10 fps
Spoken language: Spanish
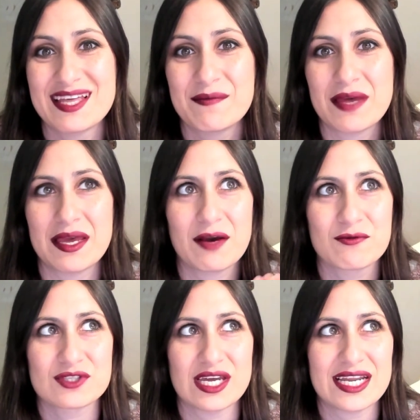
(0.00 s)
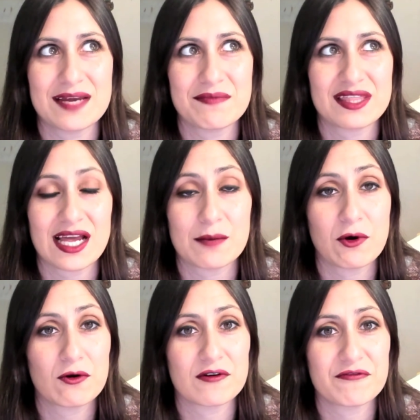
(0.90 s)
me, gustaría empezar a lo
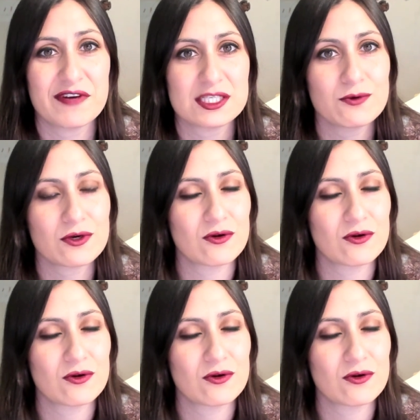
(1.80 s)
mejor con Facebook,